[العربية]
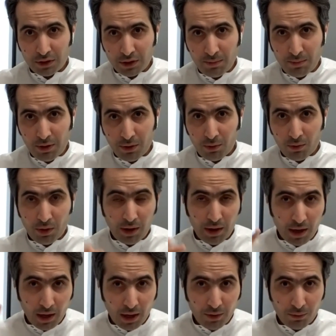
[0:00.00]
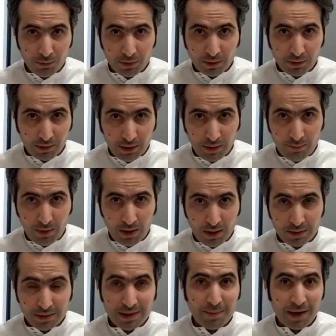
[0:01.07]
20 مليون اللي اخذوا تطعيمين
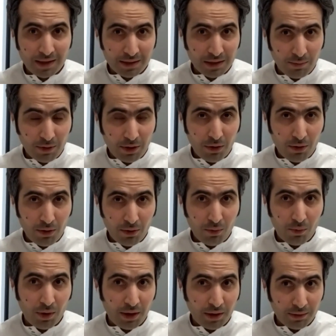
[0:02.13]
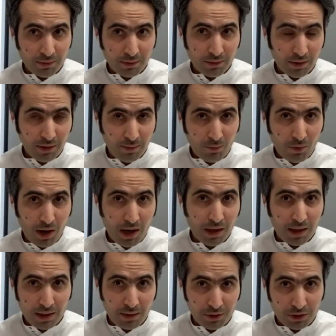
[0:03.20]
17 مليون واللي تطعيم واحد
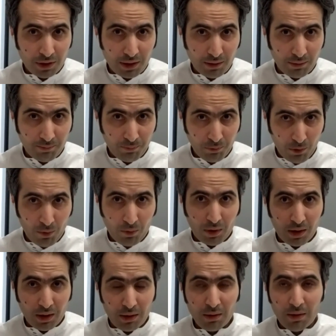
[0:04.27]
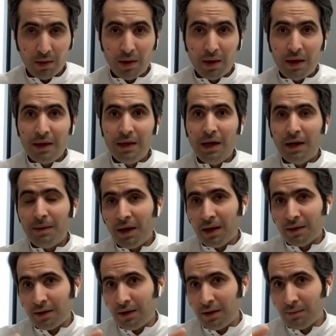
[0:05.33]
23 اوكي يعني
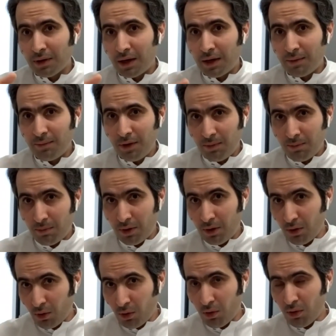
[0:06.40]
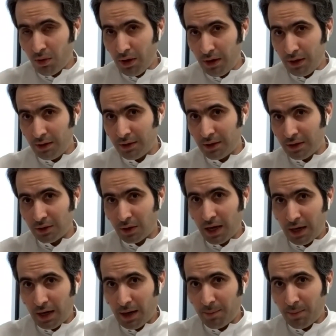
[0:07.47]
معناته ان المطعمين من
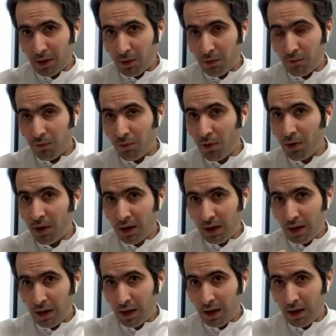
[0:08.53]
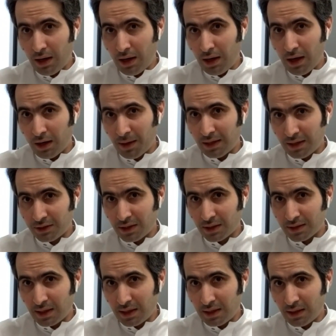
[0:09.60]
السكان اللي اعمارهم فوق ال
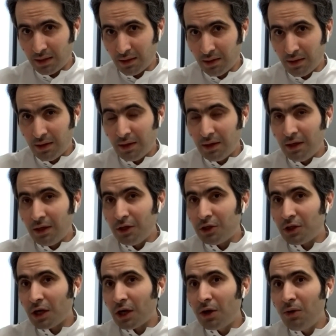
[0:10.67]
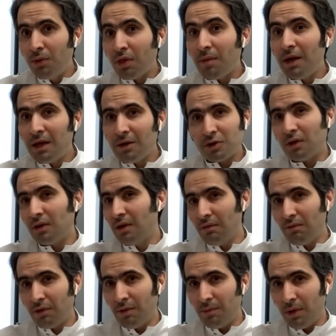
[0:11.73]
14 آه، سنه يشكلون
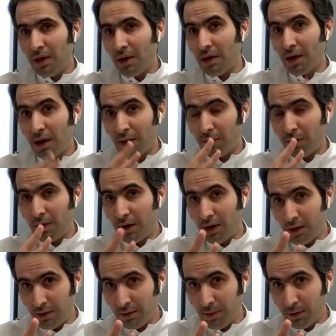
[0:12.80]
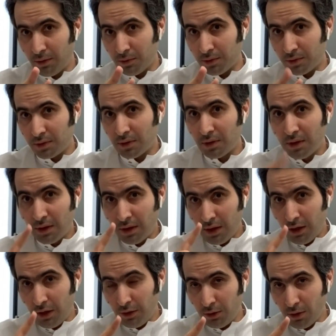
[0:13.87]
68% هذولا دبل دوز
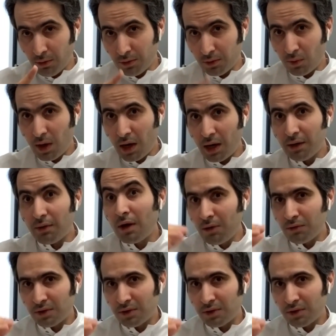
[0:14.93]
اللي دوز واحد 92%